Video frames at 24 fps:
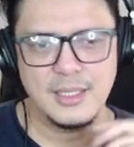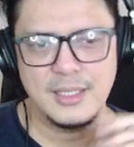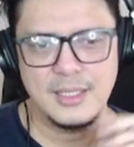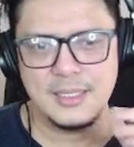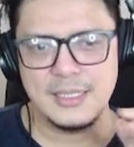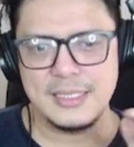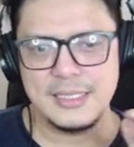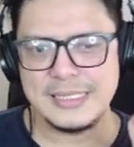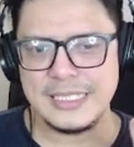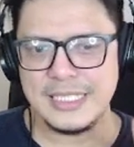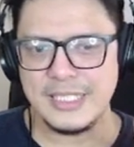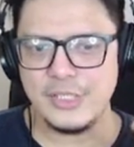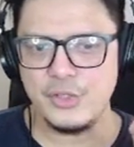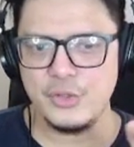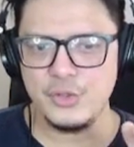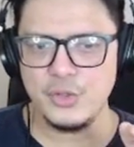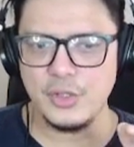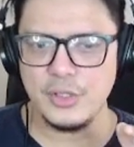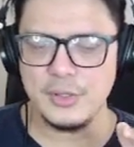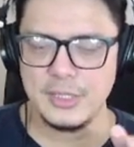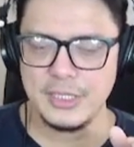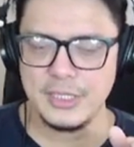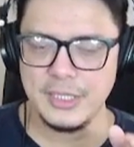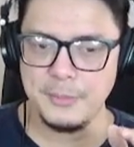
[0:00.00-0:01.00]
di sini gue
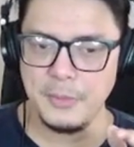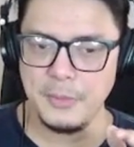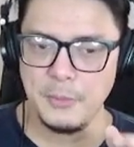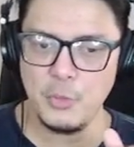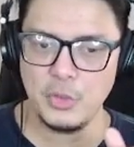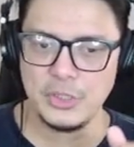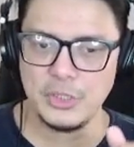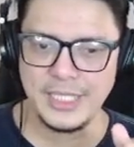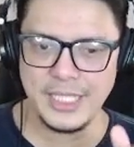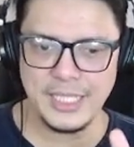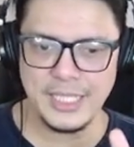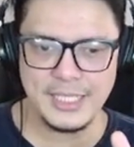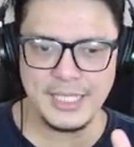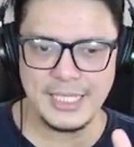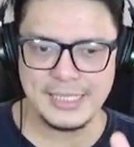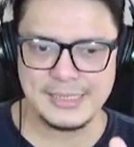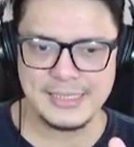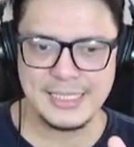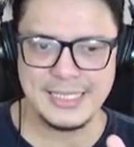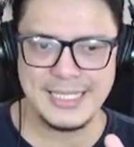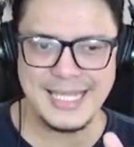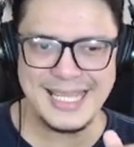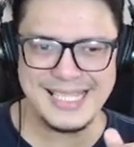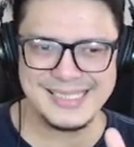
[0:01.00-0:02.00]
juga ini membuktikan guys
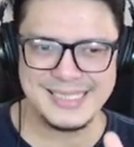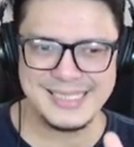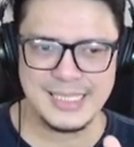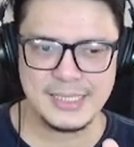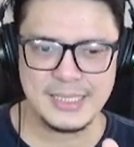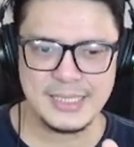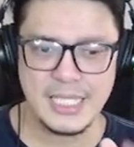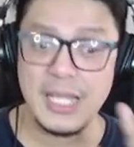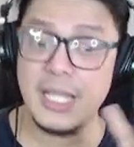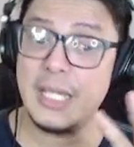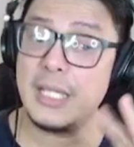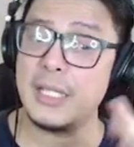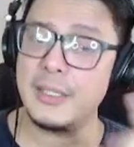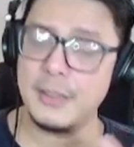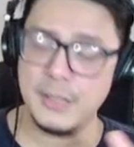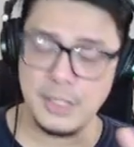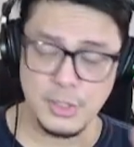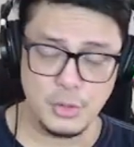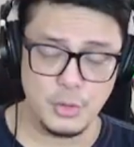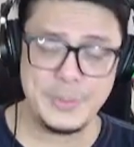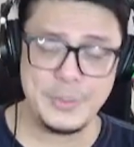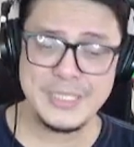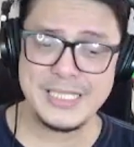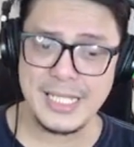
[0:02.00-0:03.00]
ya day six eh, eh
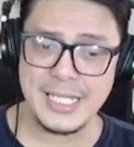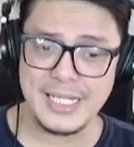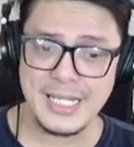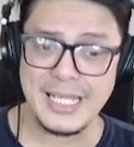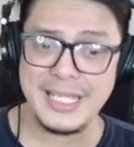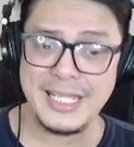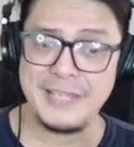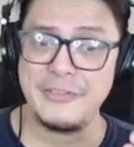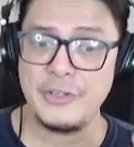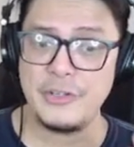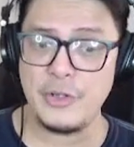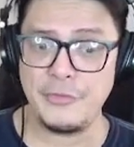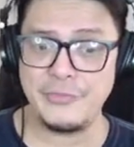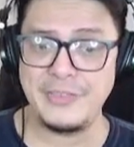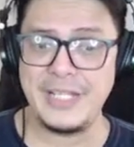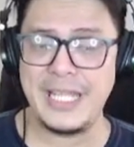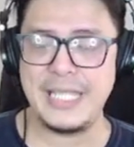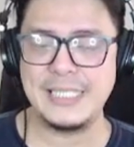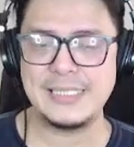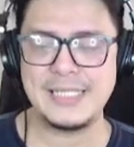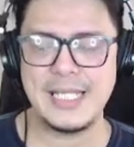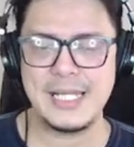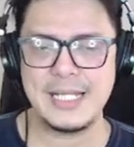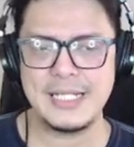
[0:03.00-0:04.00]
gue bicara even of day
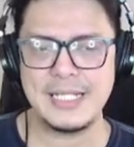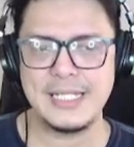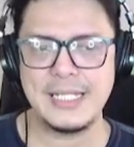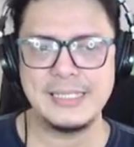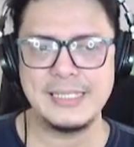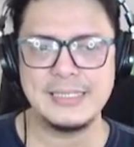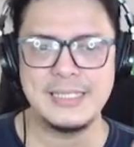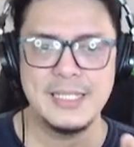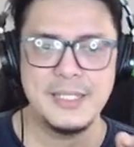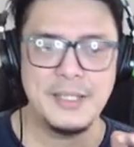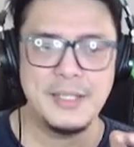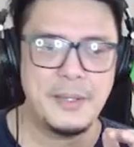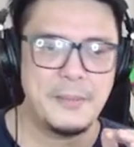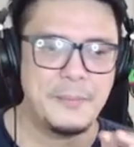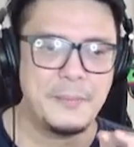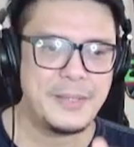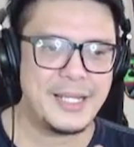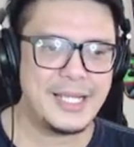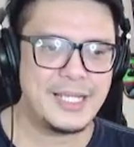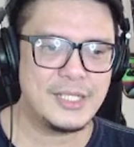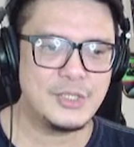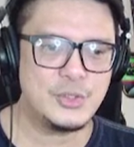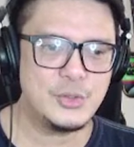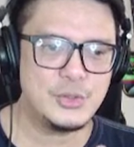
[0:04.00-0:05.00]
sekarang guys
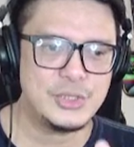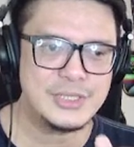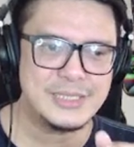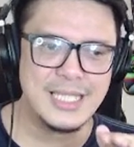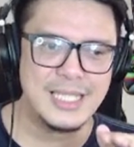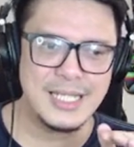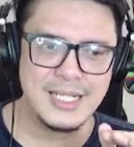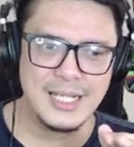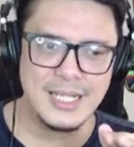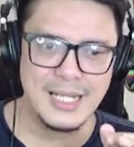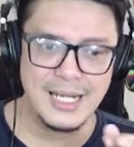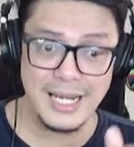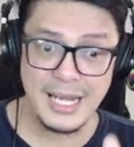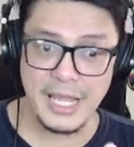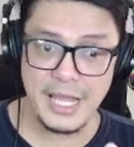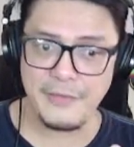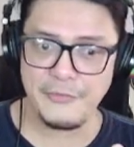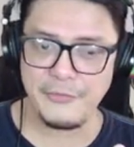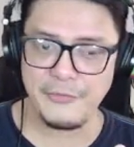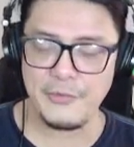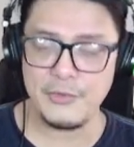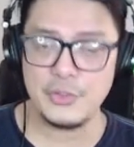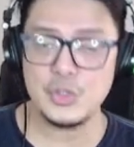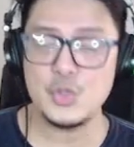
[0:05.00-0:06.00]
mereka tuh secara live
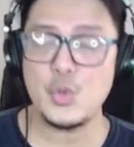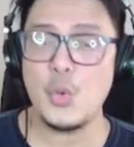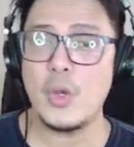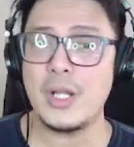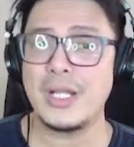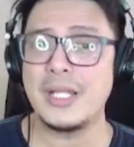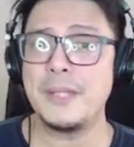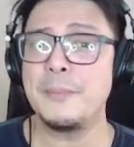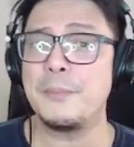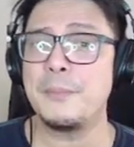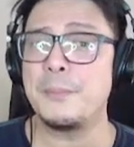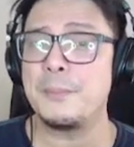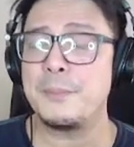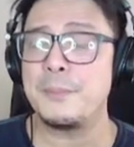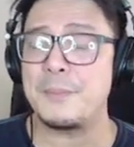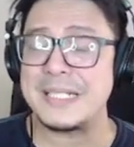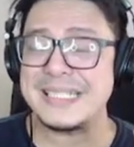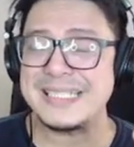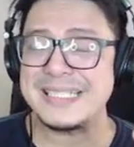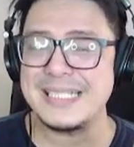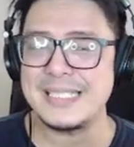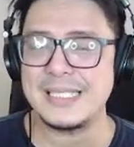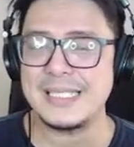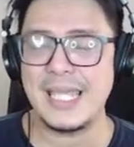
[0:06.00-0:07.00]
suaranya
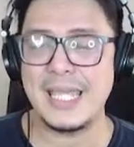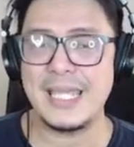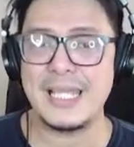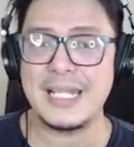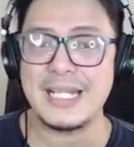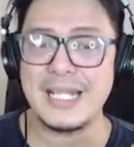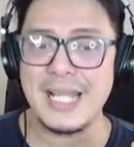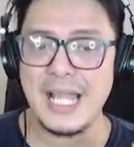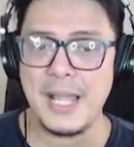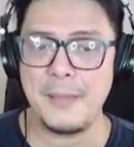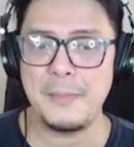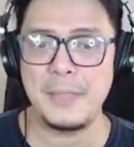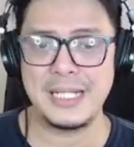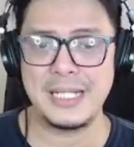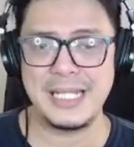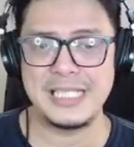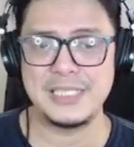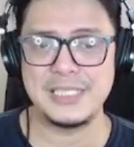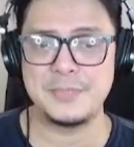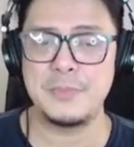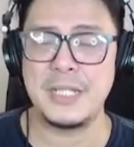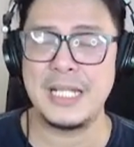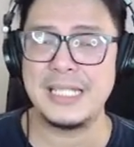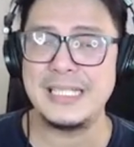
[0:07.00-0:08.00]
persis kayak rekaman guys
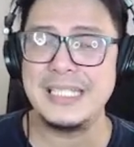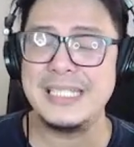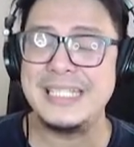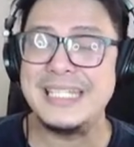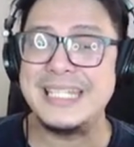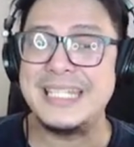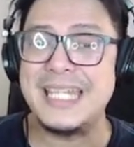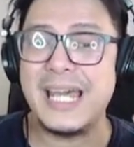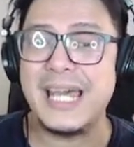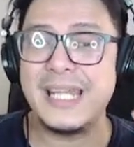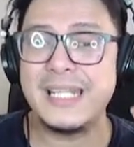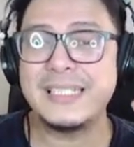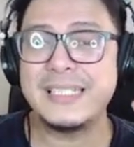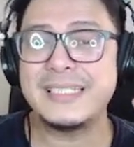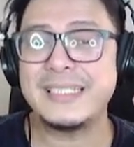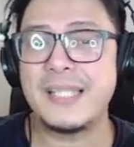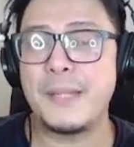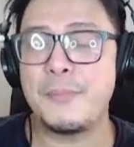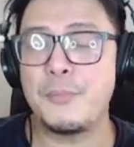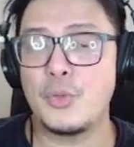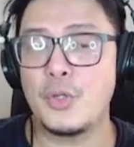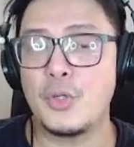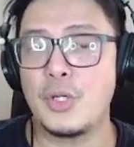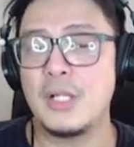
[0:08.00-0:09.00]
berarti tidak ada
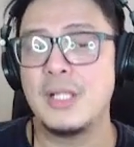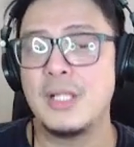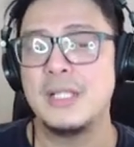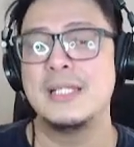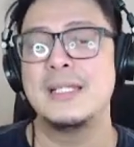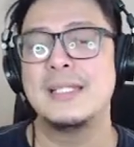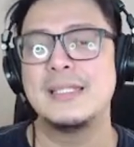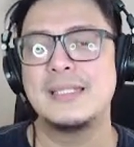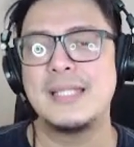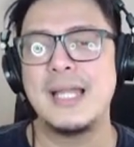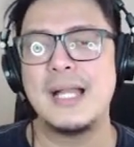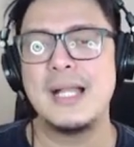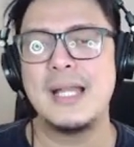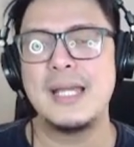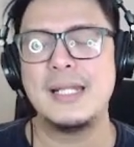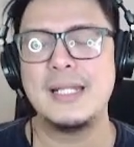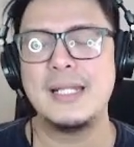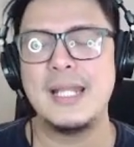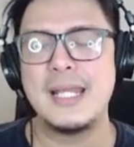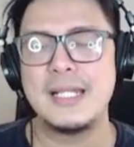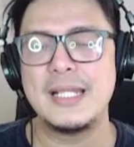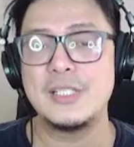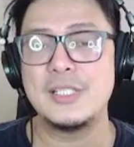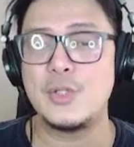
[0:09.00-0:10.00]
campur tangan
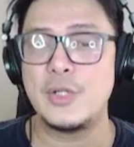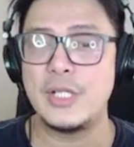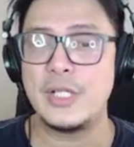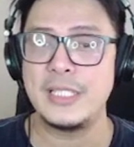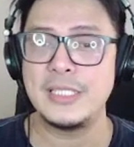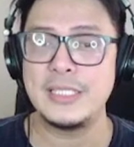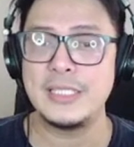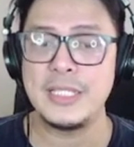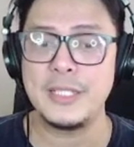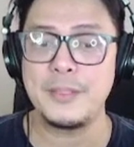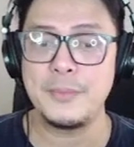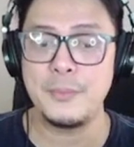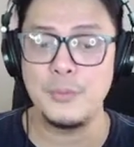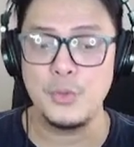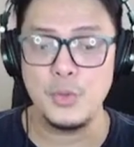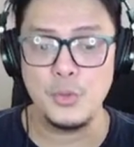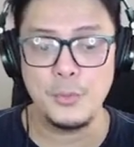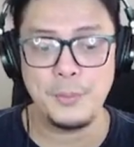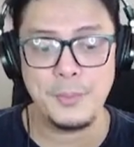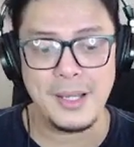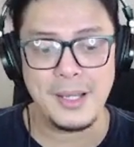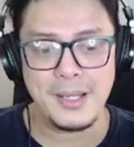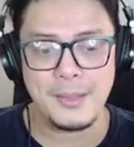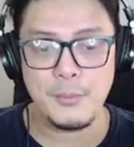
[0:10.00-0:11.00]
dari sound engineer
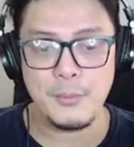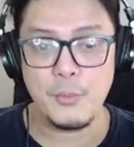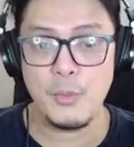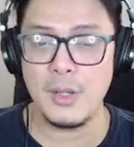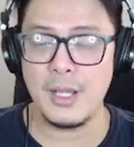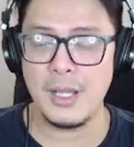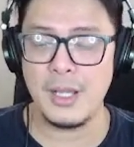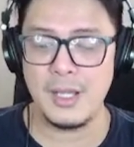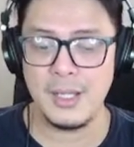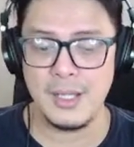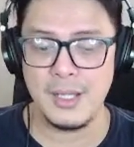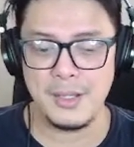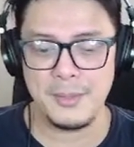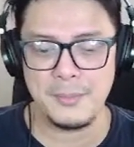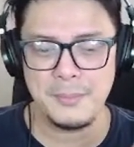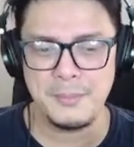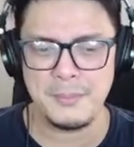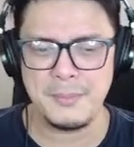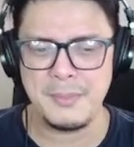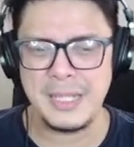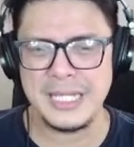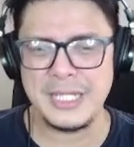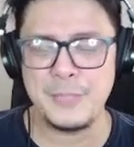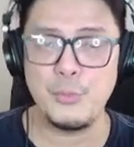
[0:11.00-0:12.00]
berupa uh,
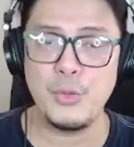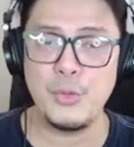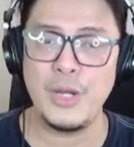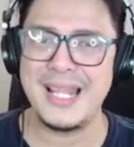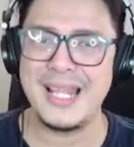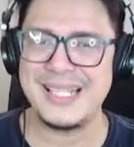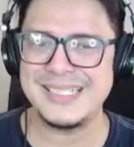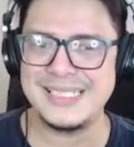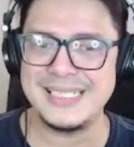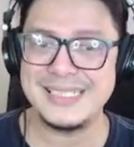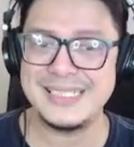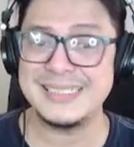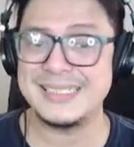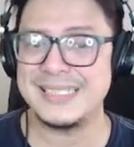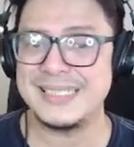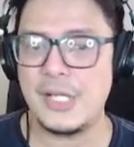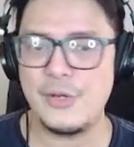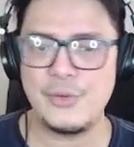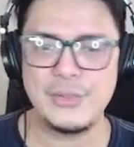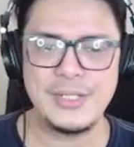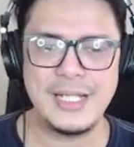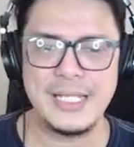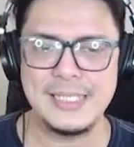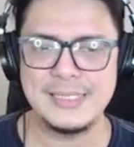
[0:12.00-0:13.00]
manipulasi
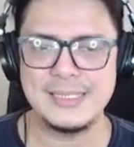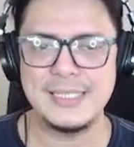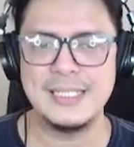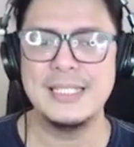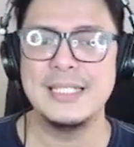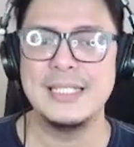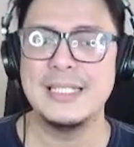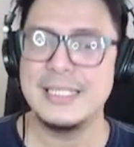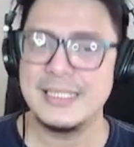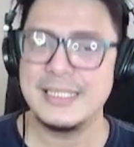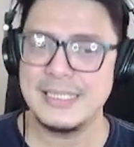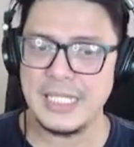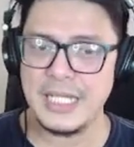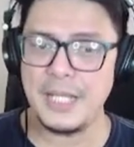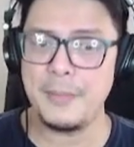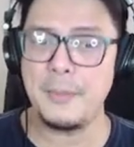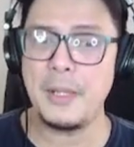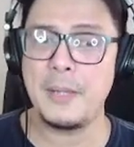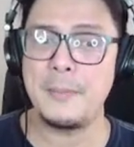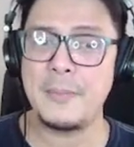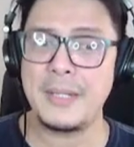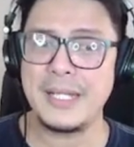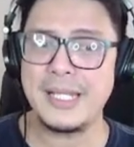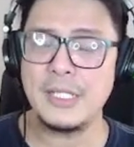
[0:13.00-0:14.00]
sound guys ya jadi emang
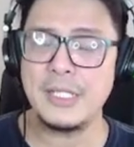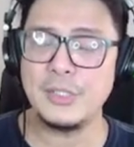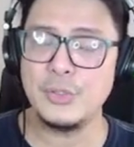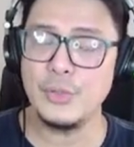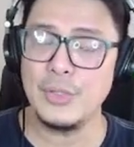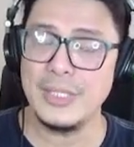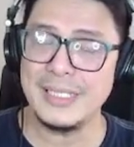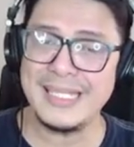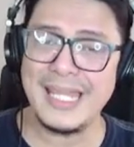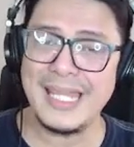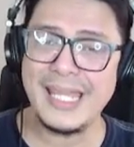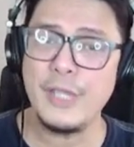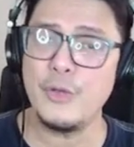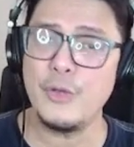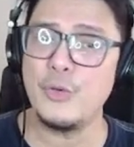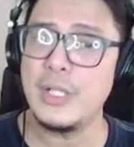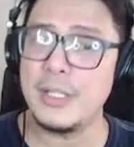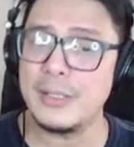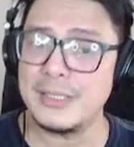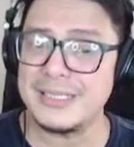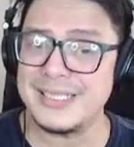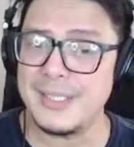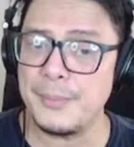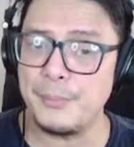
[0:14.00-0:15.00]
mereka tuh ngeteknya udah
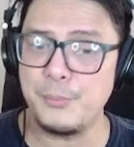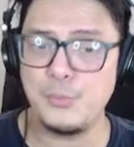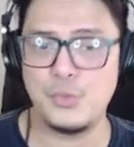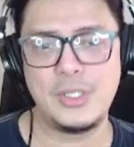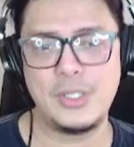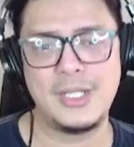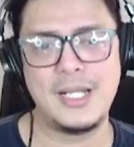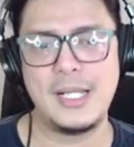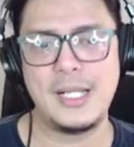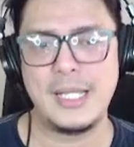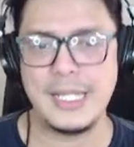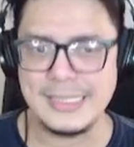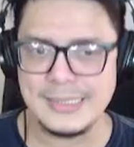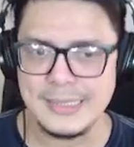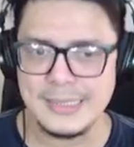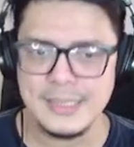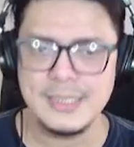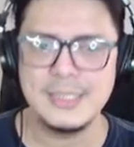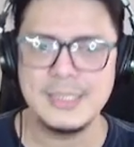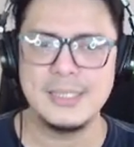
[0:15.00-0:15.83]
sempurna guys